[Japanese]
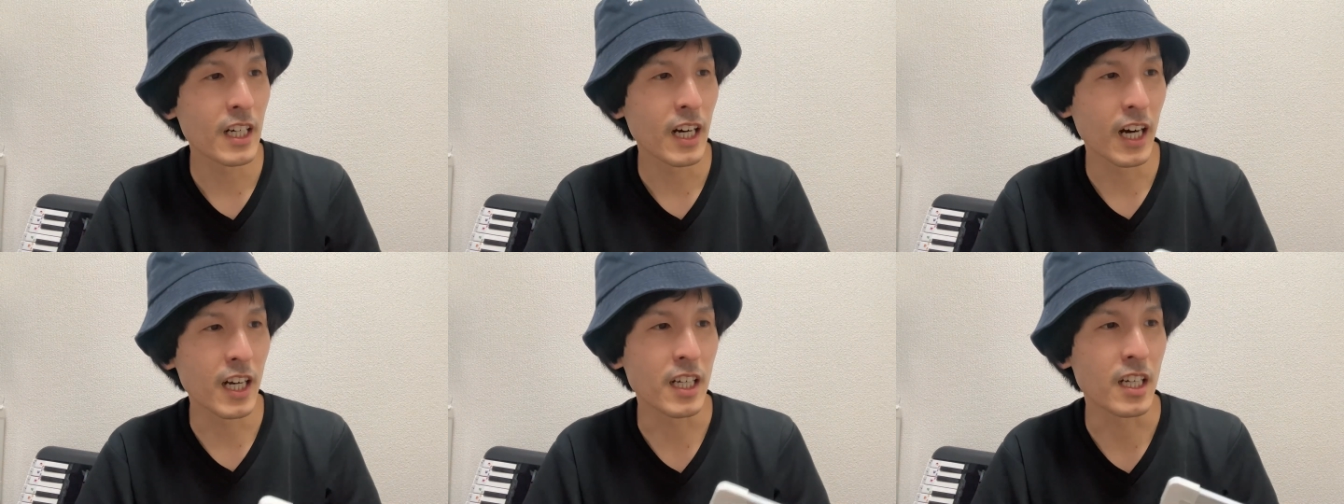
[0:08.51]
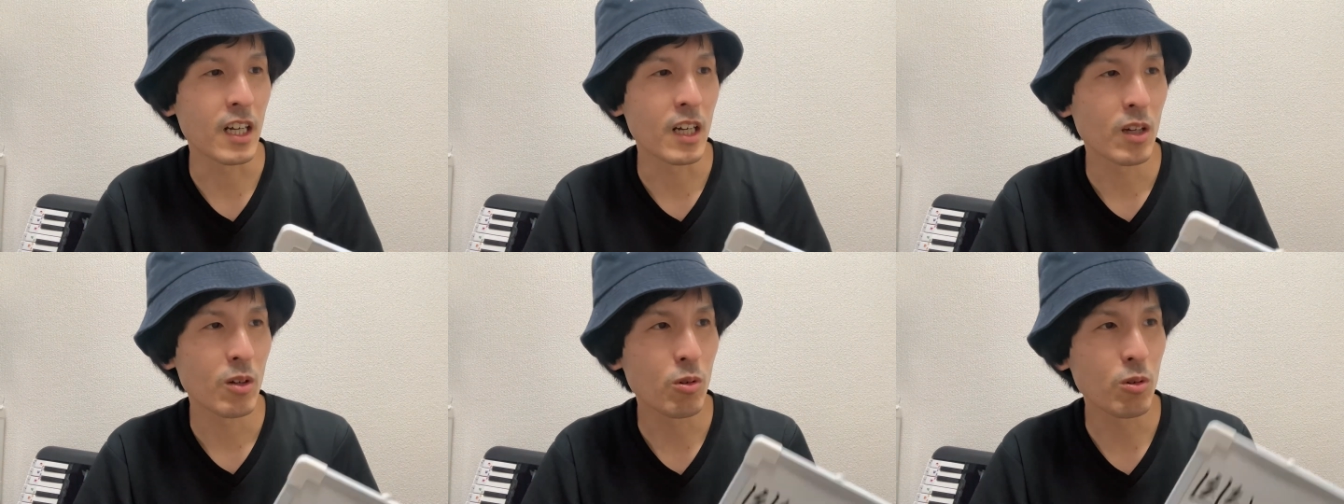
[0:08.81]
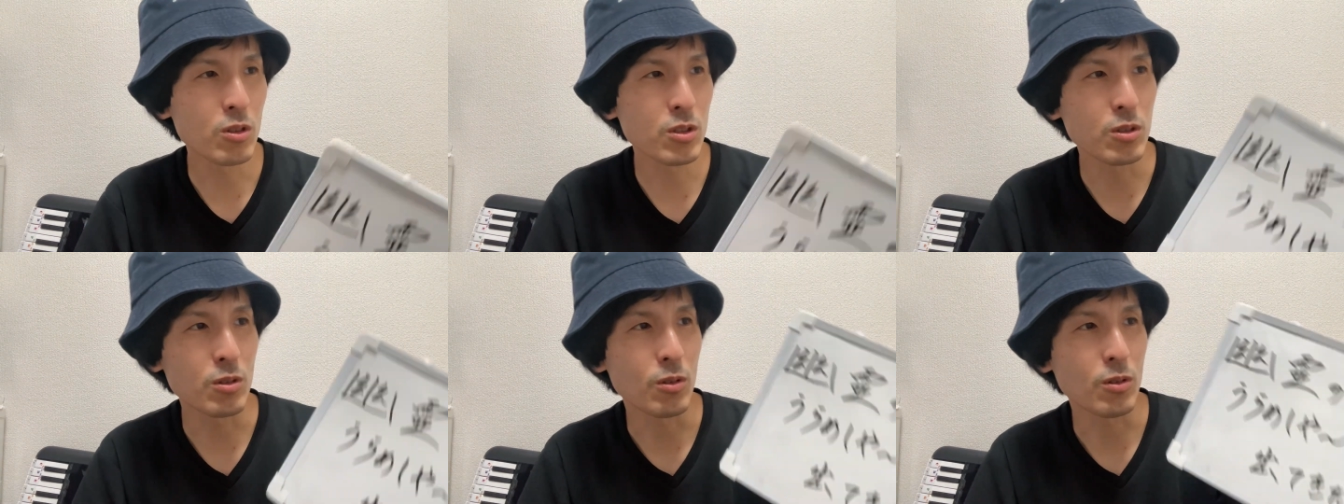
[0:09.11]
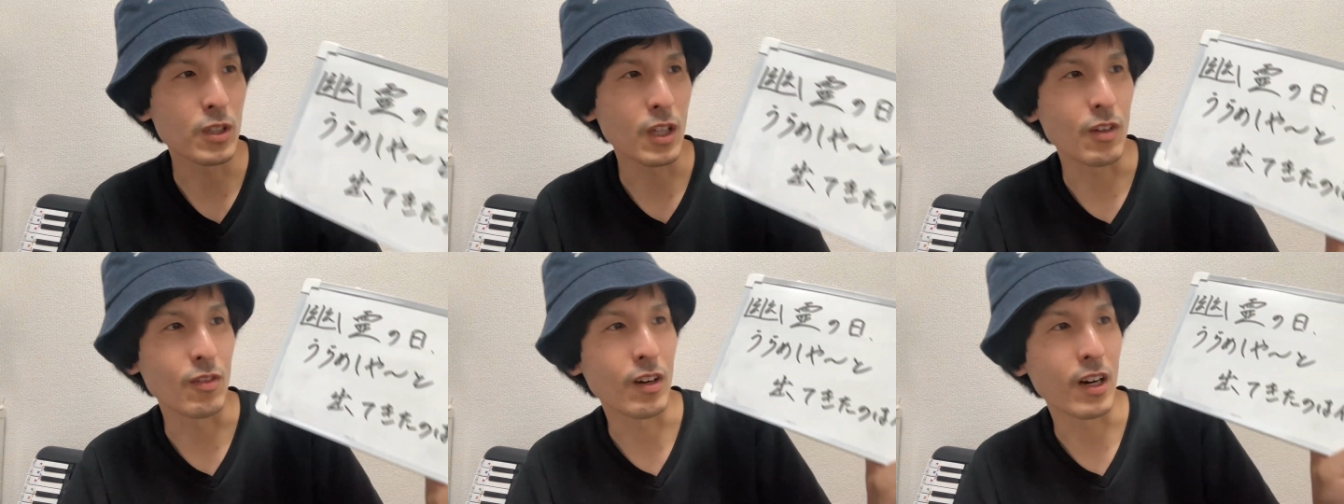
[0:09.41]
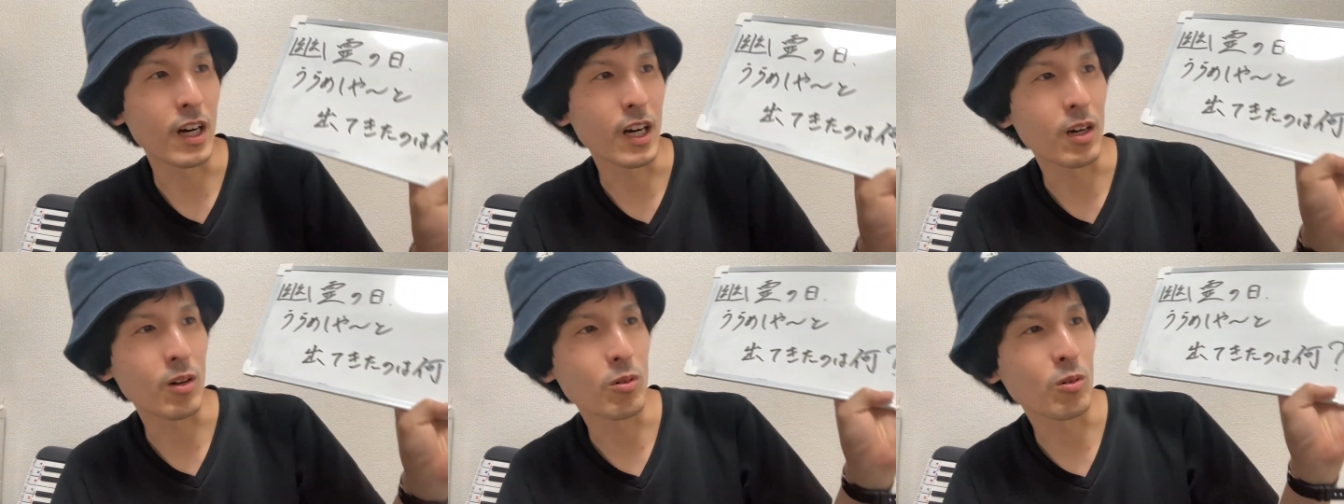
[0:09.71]
はい。今週のお題
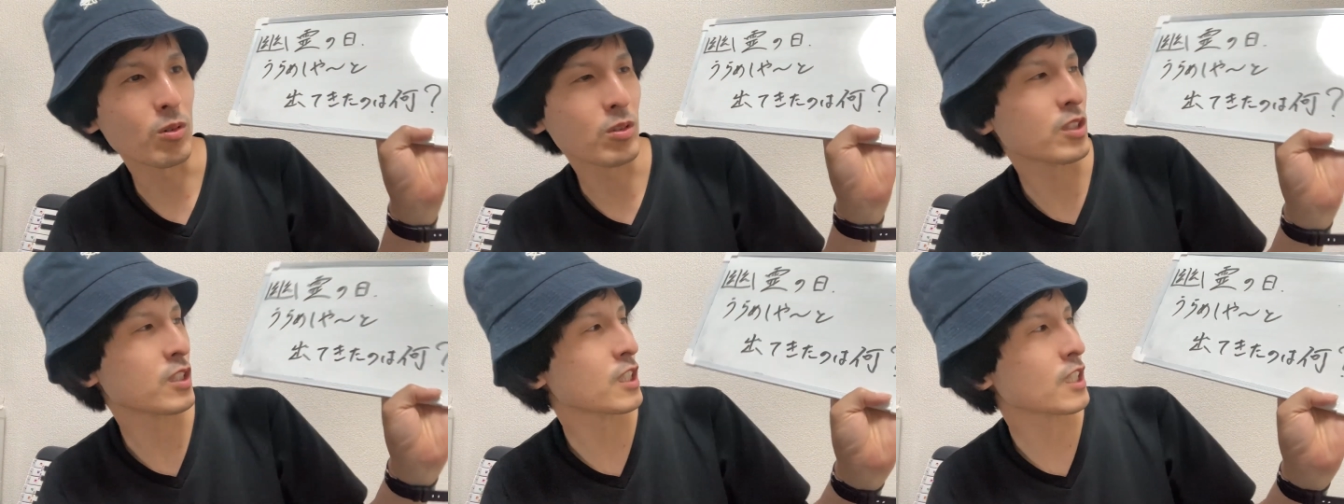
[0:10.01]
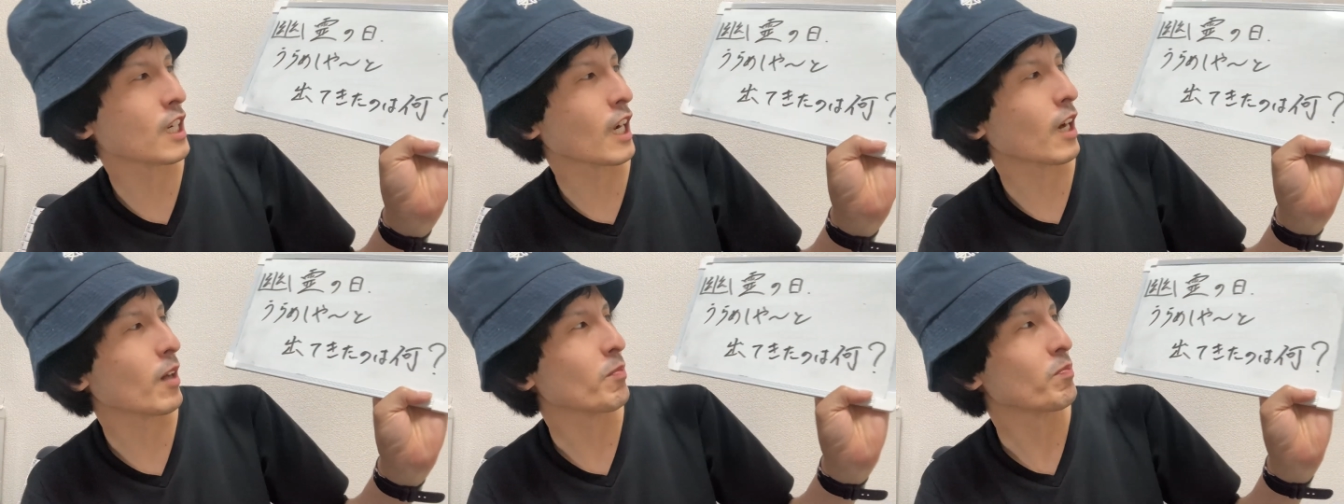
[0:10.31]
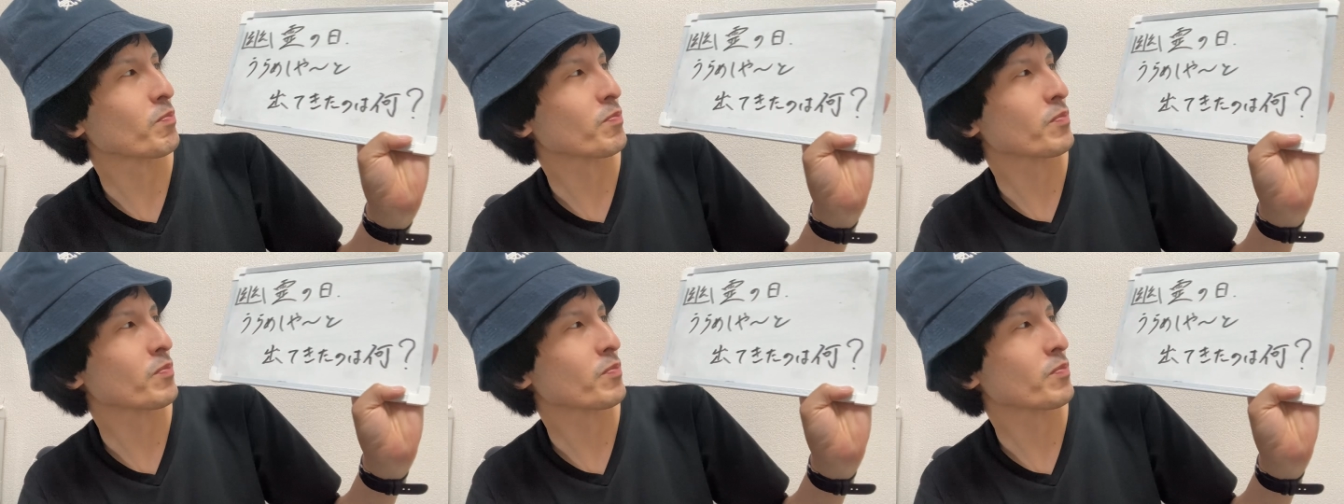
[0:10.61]
はこちら。